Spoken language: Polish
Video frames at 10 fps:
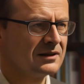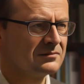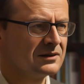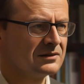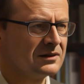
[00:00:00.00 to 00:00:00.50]
Ale
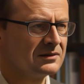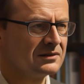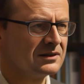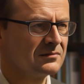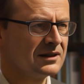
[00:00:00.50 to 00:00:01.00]
wracając do
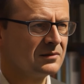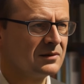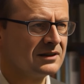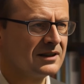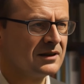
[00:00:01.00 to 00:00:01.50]
samego
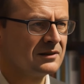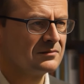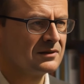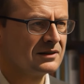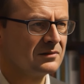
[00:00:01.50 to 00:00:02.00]

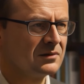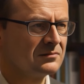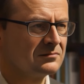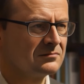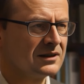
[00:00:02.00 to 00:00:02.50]
Antoniego
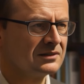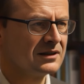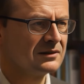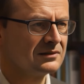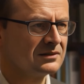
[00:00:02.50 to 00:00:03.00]

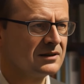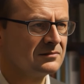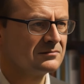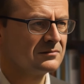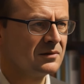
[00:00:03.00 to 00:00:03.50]
Macierewicza
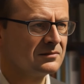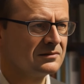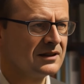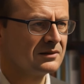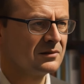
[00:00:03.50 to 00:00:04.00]

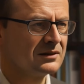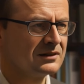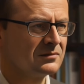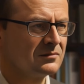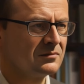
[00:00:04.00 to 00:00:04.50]
odtajnione
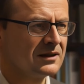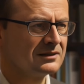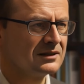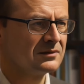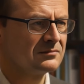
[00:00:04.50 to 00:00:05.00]

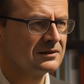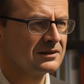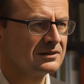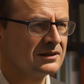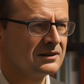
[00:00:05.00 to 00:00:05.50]
dokumenty
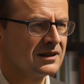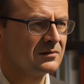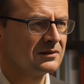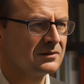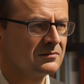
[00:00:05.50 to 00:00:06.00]

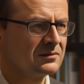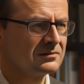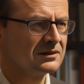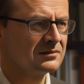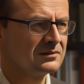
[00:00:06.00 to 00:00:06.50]
stawiają jego
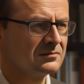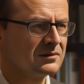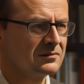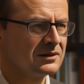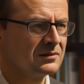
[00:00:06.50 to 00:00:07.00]
postać w
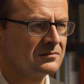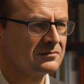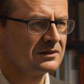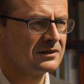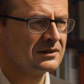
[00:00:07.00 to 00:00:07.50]
zupełnie nowym
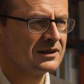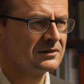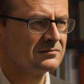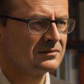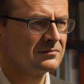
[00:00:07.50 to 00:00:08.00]
świetle
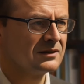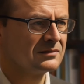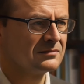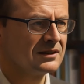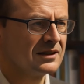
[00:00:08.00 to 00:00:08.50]
i
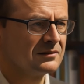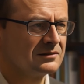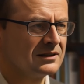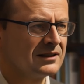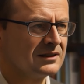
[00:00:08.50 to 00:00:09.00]
bardzo wiele,
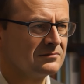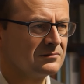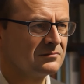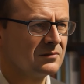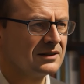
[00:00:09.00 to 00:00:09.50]
przynajmniej
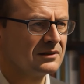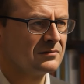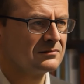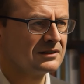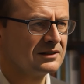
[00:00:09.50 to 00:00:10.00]
w mojej
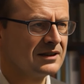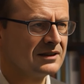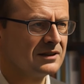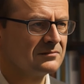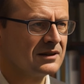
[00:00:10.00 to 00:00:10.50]
optyce,
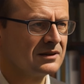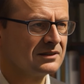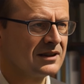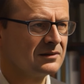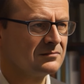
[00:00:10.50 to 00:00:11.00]

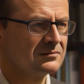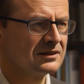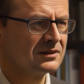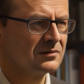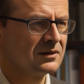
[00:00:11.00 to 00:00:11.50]
wyjaśniają.
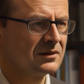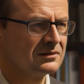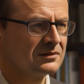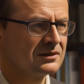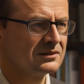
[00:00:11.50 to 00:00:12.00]
Jego
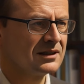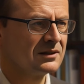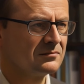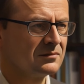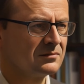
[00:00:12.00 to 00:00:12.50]

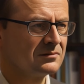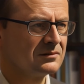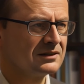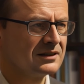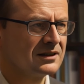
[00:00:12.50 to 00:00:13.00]
kosmicznego punktu
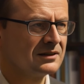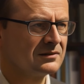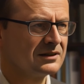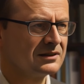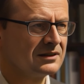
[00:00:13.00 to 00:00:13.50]
widzenia nie
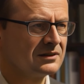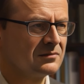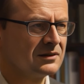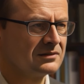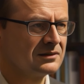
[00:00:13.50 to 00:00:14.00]
da się nie
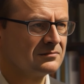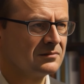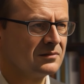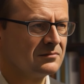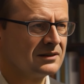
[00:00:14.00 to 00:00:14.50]
zauważyć.
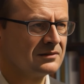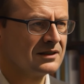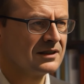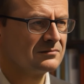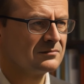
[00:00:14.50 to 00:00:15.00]
Podobnie
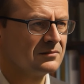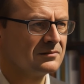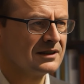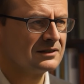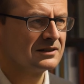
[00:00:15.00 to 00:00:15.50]
jak
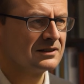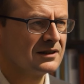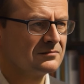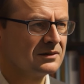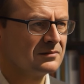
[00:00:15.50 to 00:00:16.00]
protekcji
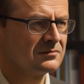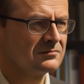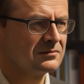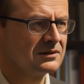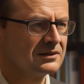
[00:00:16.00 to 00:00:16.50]
nad nim
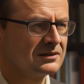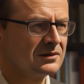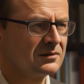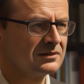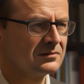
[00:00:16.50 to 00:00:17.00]
ze
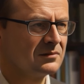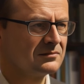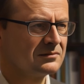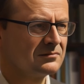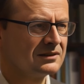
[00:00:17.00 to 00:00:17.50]
strony
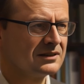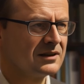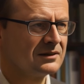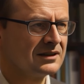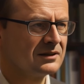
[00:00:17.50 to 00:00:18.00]
służb
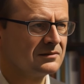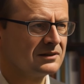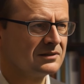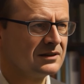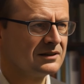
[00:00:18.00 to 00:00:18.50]
specjalnych na
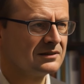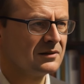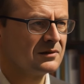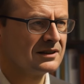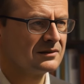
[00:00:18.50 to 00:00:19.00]
przestrzeni
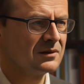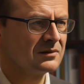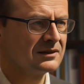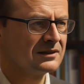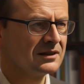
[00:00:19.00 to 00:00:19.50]
całej jego
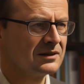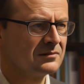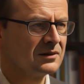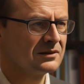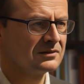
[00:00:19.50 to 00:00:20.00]
e,
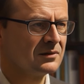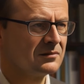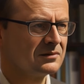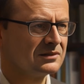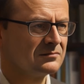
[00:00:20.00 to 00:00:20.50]
to,
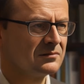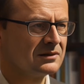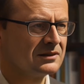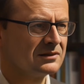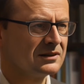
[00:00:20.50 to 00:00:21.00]
działalności
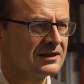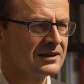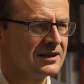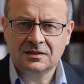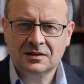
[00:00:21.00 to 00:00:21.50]
politycznej.
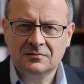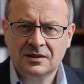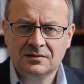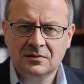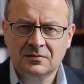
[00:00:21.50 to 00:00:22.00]

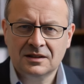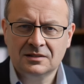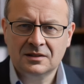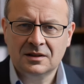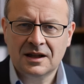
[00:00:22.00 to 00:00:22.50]
Jednak w
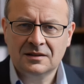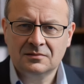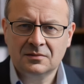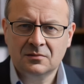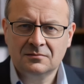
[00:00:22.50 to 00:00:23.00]
kontekście
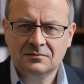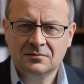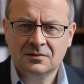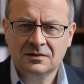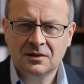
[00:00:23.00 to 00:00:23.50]
handlu,
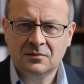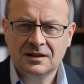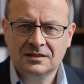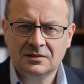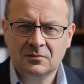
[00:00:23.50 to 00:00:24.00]
który miał
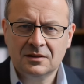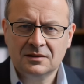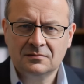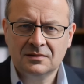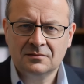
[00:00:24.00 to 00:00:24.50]
miejsce,
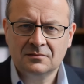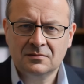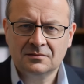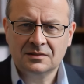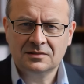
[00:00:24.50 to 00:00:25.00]
uważam, że mimo
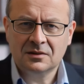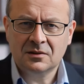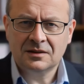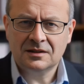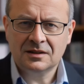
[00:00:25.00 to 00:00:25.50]

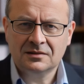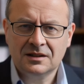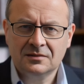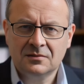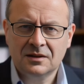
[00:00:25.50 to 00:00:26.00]
wszystko
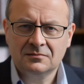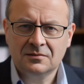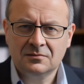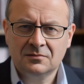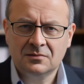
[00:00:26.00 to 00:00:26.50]
jesteśmy
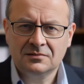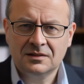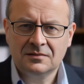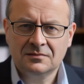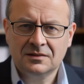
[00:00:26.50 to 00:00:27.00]
na
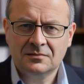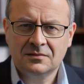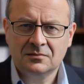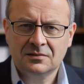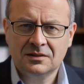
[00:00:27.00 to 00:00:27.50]
plus.
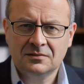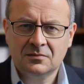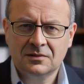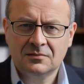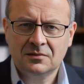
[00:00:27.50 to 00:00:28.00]
Sprawdziły się też
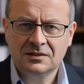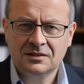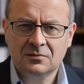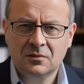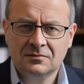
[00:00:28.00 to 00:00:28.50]
możliwości
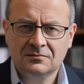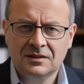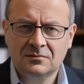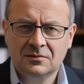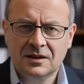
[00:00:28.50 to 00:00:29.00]
służb w
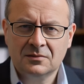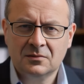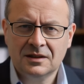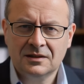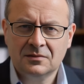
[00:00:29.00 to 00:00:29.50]

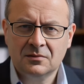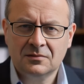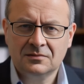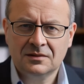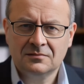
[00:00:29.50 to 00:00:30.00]
zajmowaniu go
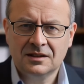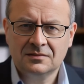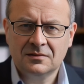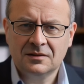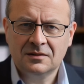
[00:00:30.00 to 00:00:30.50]
prostymi
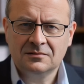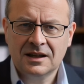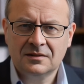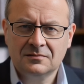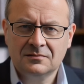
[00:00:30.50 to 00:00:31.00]

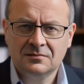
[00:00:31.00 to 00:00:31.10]
eksperymentami.